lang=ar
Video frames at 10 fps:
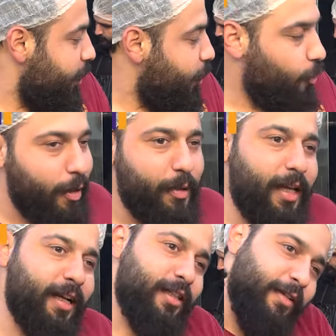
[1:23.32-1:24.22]
ورد بدك
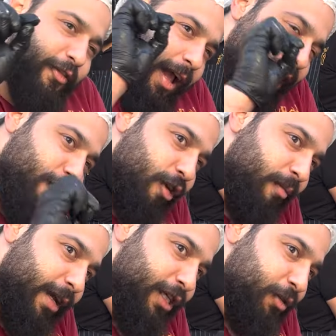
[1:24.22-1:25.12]
تفتحي عليهم
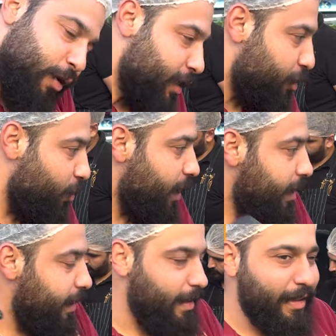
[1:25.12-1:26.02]
المي شوي شوي
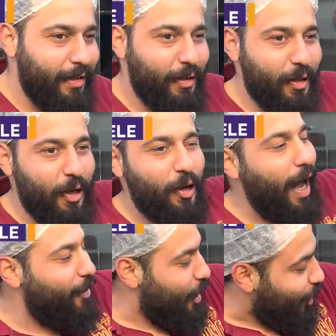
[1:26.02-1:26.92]

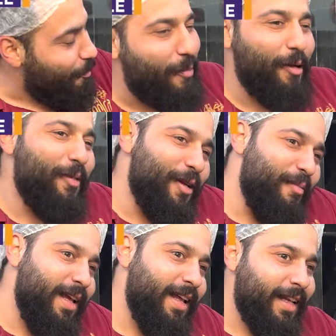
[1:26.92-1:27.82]
لحتى يتعبى
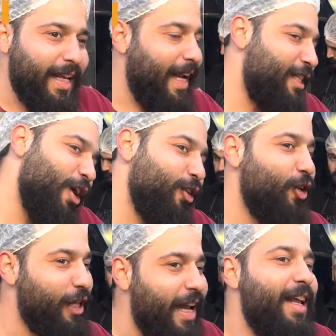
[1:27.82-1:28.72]
البرميل يعني شغلته
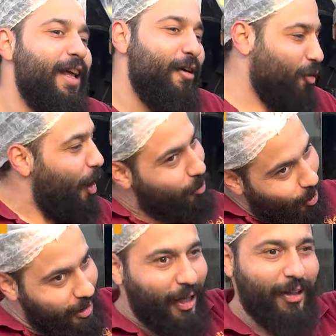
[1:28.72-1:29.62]
ثقيله وطعمته
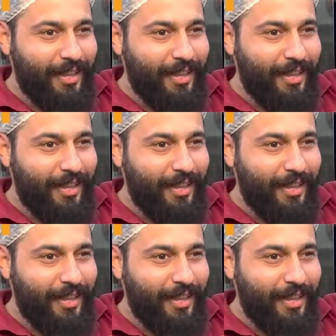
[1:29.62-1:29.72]
اسقط